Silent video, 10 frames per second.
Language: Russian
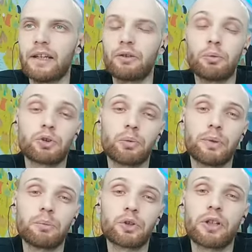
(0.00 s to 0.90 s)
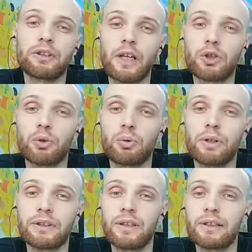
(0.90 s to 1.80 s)
а о том, что потому что не знают, что такое
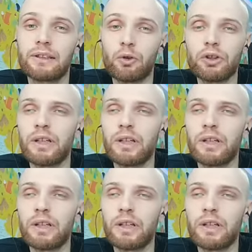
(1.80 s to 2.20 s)
рассеянный склероз,